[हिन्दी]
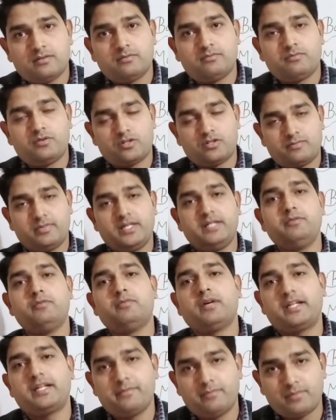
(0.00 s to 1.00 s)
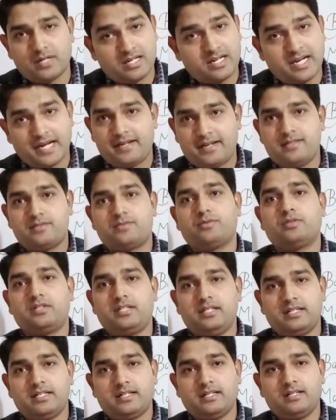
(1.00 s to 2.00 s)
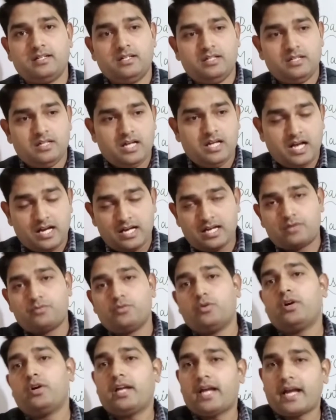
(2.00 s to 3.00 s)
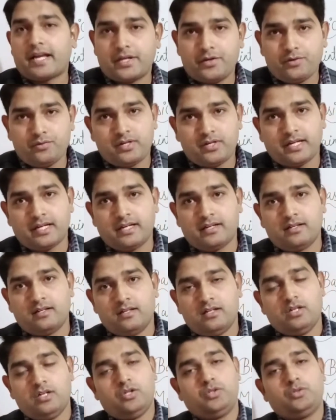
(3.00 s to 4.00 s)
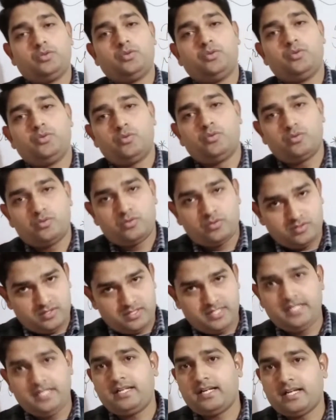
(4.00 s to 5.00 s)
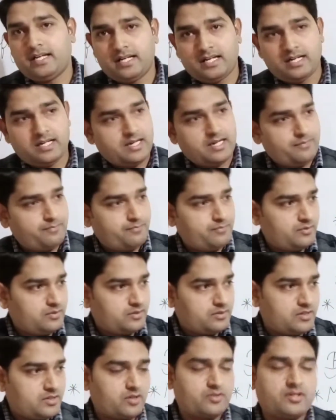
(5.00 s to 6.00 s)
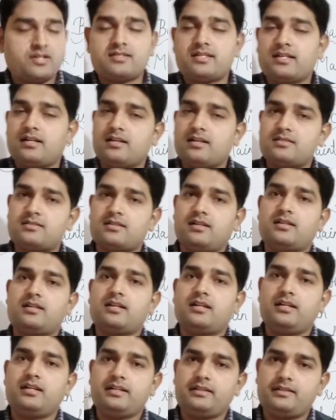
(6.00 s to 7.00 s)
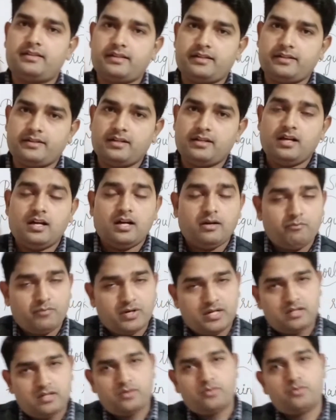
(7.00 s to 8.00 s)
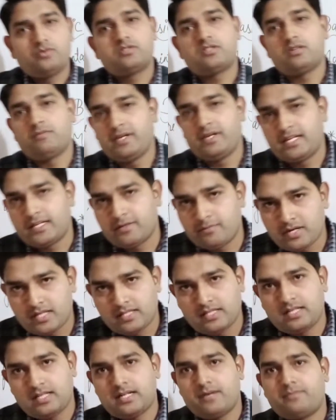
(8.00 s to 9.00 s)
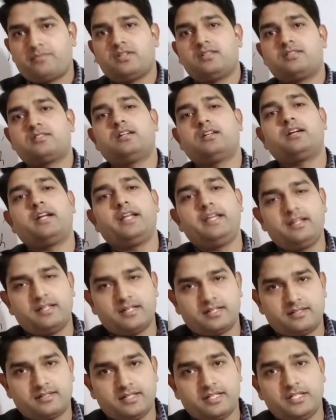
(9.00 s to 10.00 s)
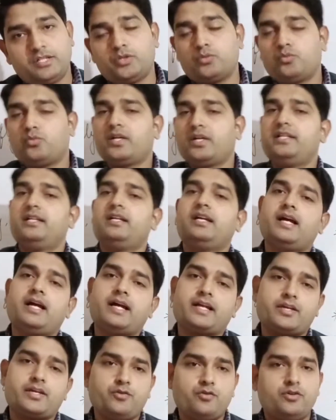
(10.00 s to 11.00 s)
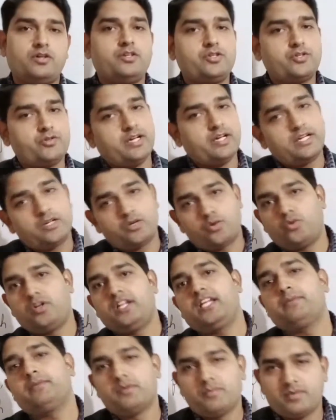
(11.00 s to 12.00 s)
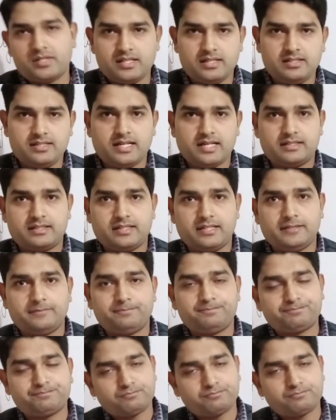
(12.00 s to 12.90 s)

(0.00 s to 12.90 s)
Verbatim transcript: बहुत बड़ी बीमारी ब्रंकाइटिस होती है अगर वो एक्यूट है तो ठीक है अगर आप डॉक्टर से कंसल्ट कर लेते हैं बट कुछ समय के बाद अगर आप कंसल्ट नहीं करते हैं तो वही एक्यूट जो है क्रोनिक में बदल जाता है